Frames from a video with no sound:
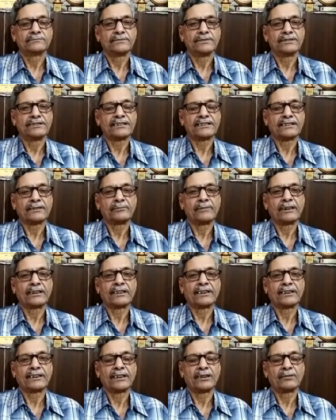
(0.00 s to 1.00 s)
ये सब मिलकर
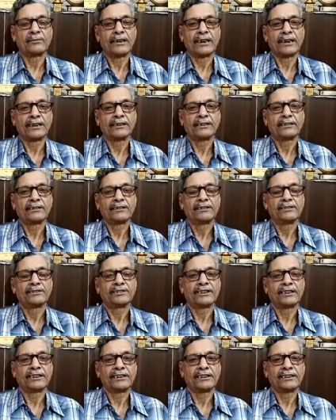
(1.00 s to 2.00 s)
के हमारे
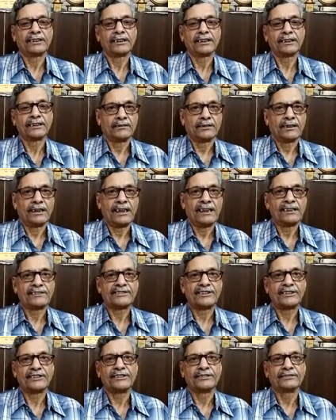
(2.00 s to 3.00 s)
शरीर के
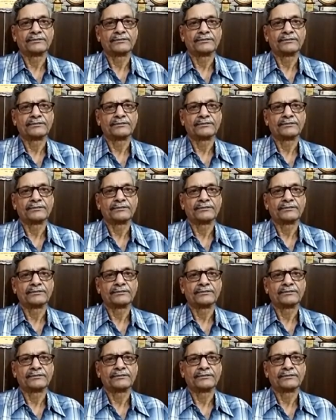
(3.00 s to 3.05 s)
एसिड